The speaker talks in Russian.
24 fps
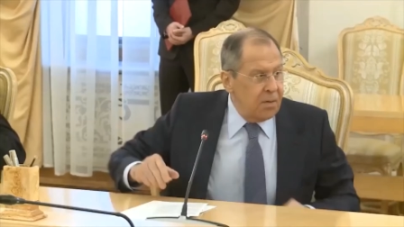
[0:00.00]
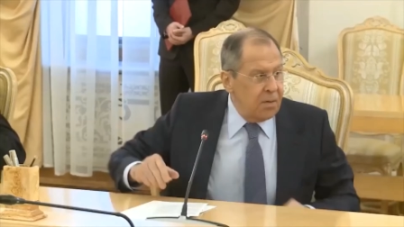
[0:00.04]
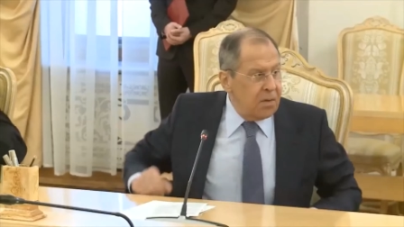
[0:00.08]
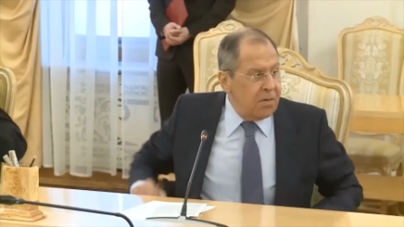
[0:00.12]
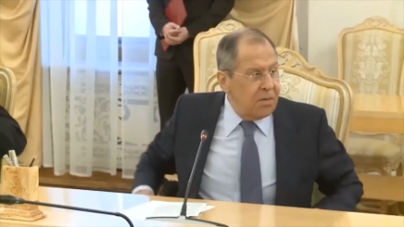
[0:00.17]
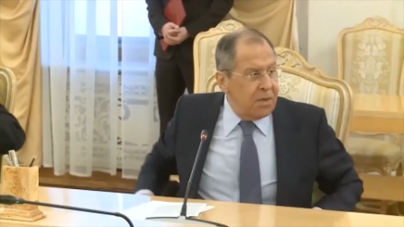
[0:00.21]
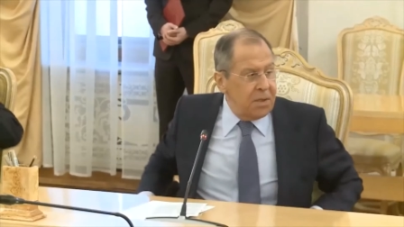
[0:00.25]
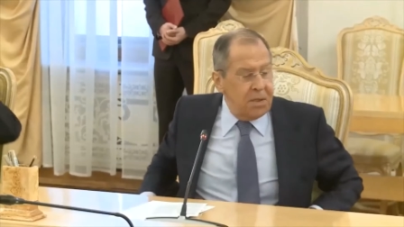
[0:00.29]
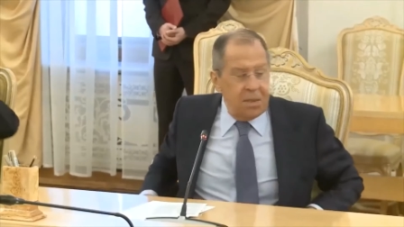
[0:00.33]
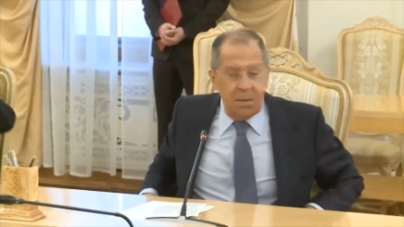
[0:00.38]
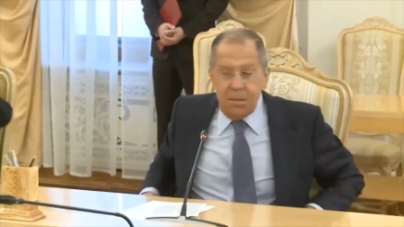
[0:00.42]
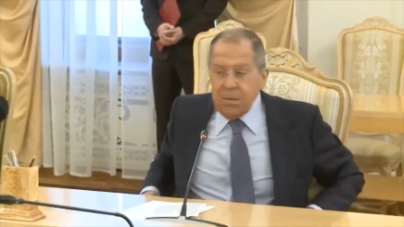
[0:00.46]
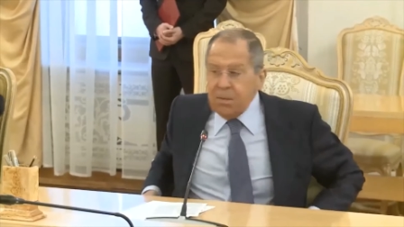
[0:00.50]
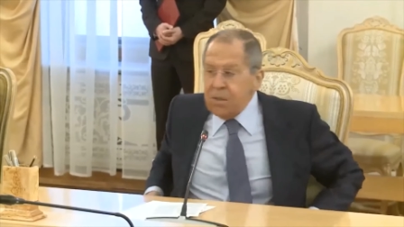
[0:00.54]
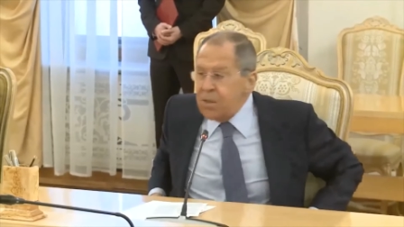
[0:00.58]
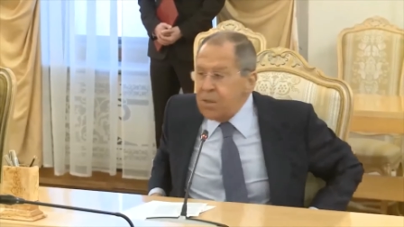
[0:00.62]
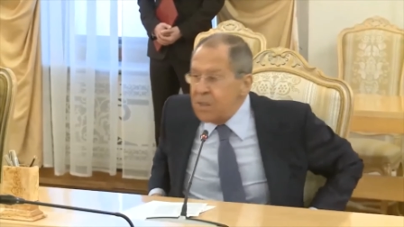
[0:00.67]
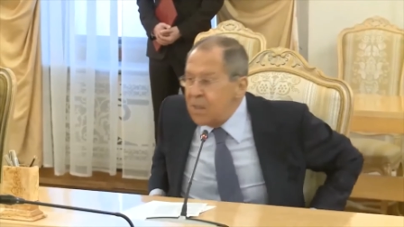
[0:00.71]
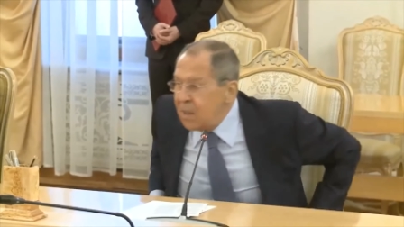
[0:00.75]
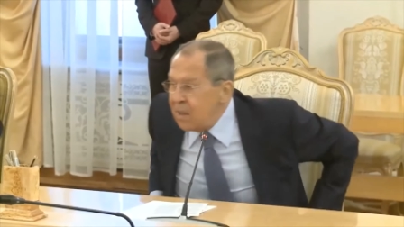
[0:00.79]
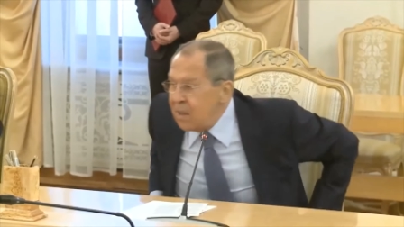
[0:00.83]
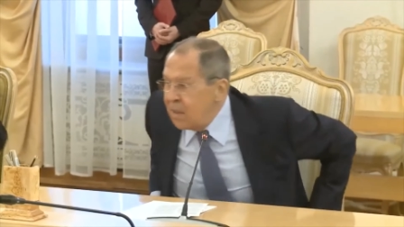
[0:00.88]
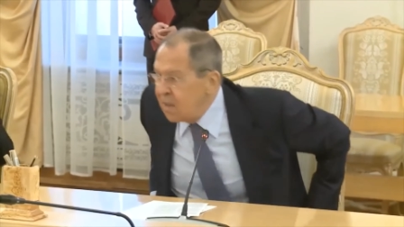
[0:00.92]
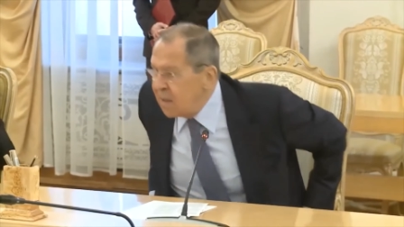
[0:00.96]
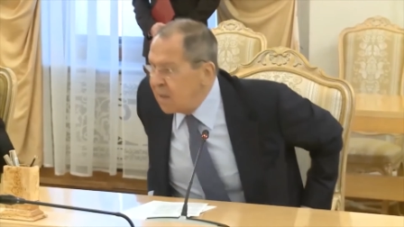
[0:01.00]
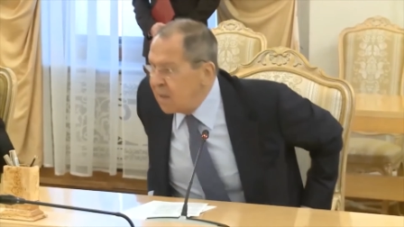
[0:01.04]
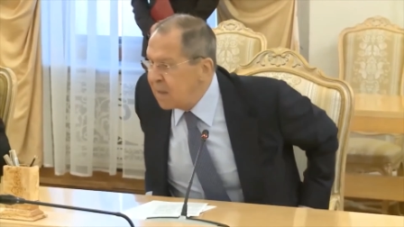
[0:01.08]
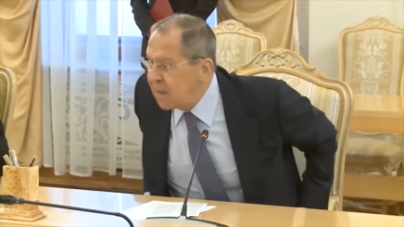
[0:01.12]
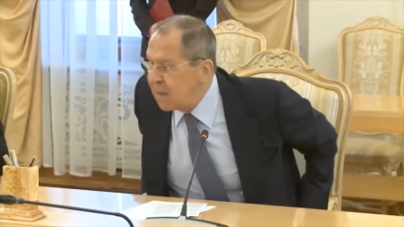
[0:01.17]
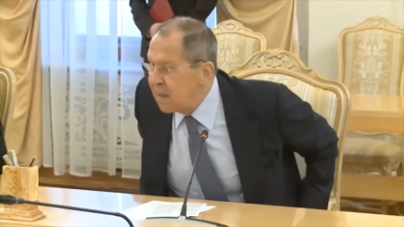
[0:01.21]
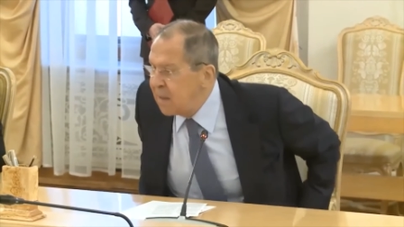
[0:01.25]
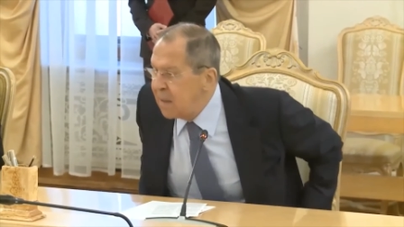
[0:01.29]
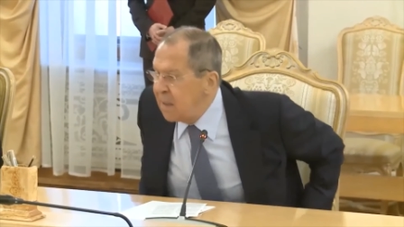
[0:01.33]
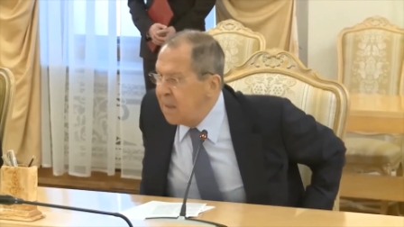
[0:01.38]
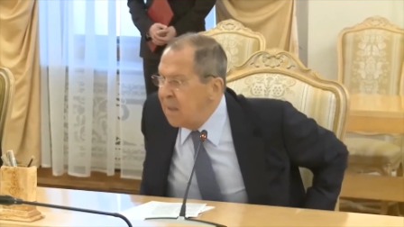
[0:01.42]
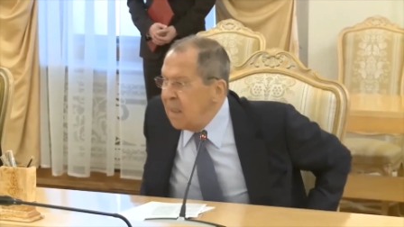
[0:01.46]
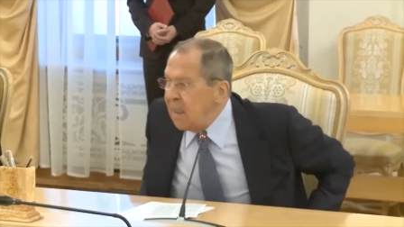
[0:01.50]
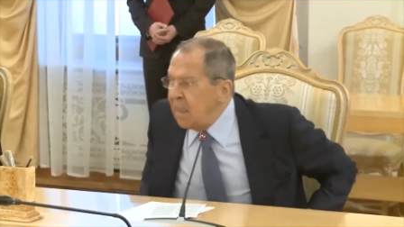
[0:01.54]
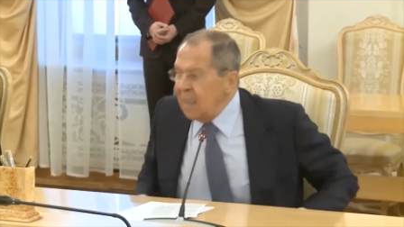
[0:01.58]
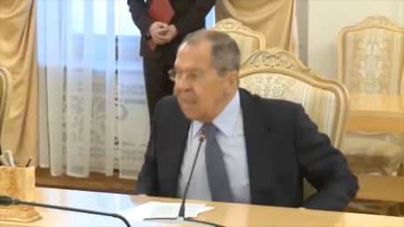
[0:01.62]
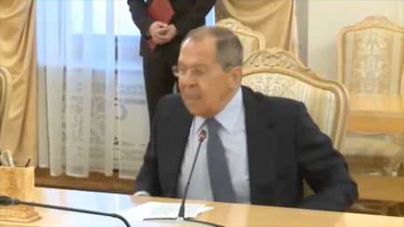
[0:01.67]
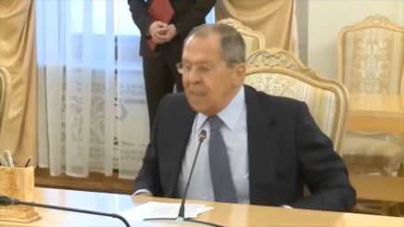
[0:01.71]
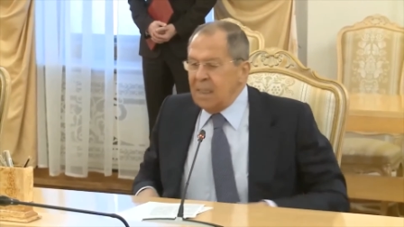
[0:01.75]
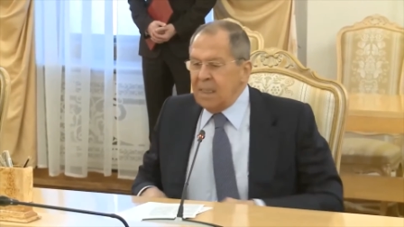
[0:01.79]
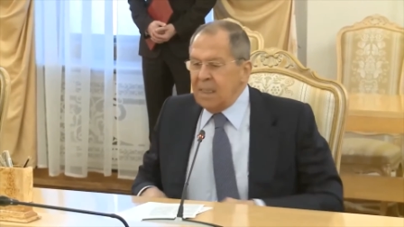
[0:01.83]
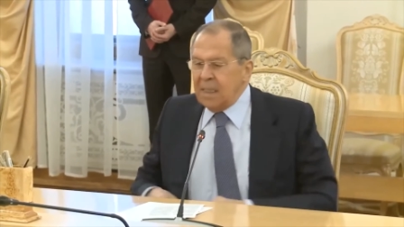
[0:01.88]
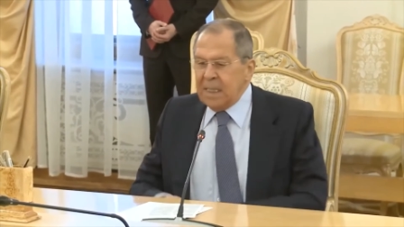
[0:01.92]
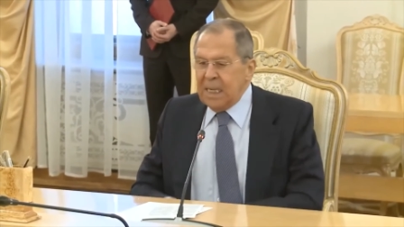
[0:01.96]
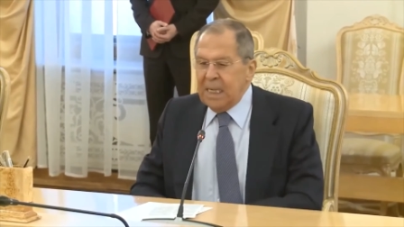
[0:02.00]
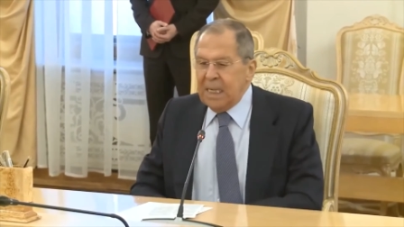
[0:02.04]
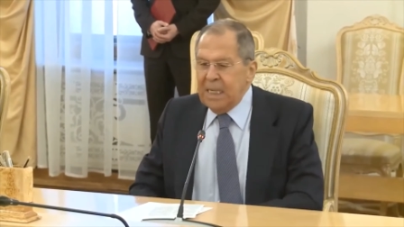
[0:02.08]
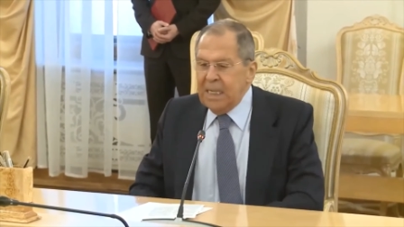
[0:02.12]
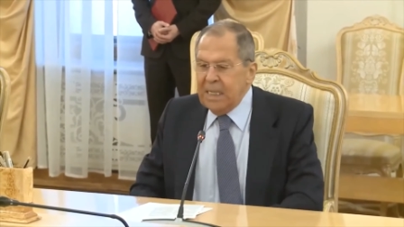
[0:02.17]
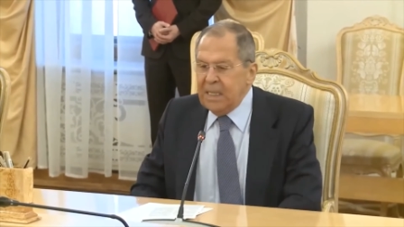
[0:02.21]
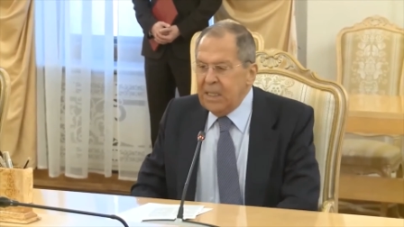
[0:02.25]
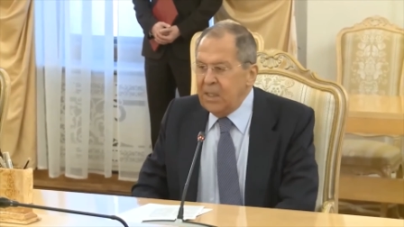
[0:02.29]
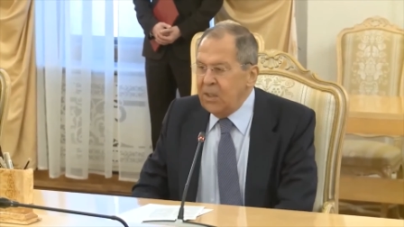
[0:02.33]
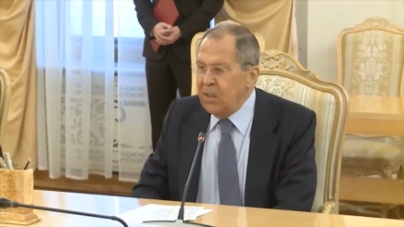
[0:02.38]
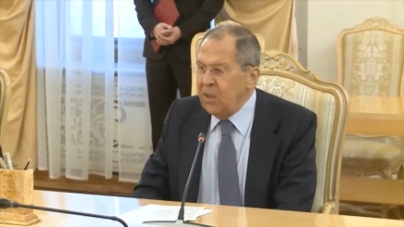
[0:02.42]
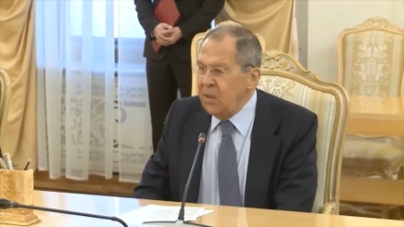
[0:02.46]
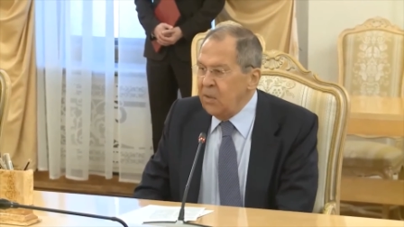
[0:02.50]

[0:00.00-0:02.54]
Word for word: Давр Вадимович, коллеги,